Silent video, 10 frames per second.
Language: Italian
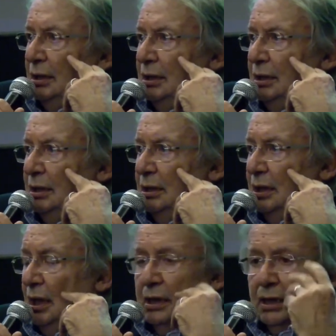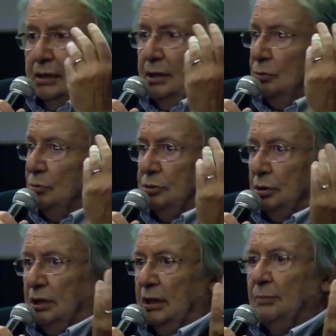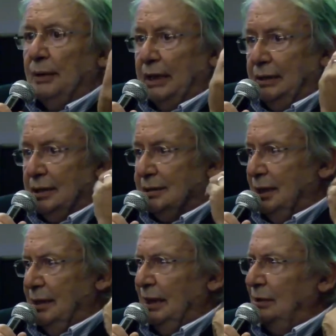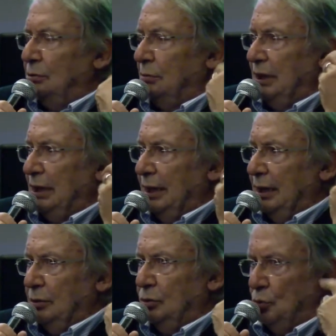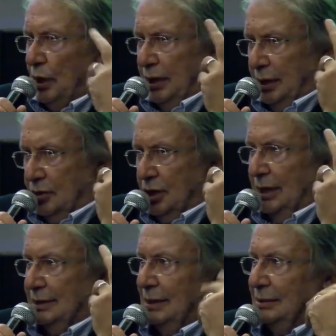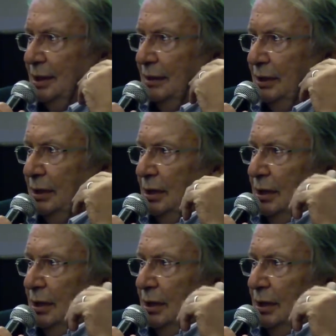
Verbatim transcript: eh, ha ritenuto di riprendersi, è eh, dal 2002 che c'è la sala Trevi,